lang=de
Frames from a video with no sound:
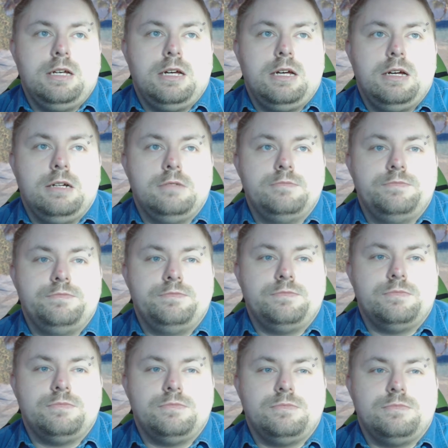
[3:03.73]

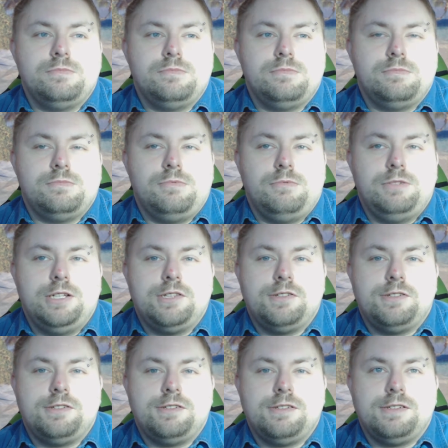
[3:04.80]
Ähm, und
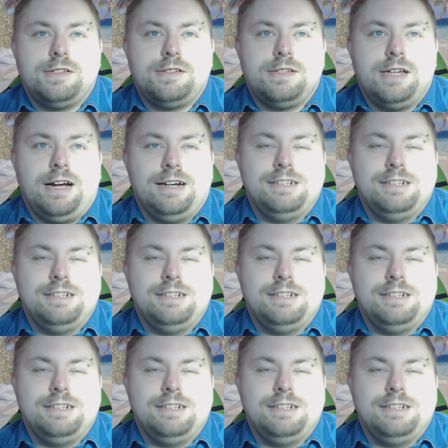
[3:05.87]
jetzt, ja,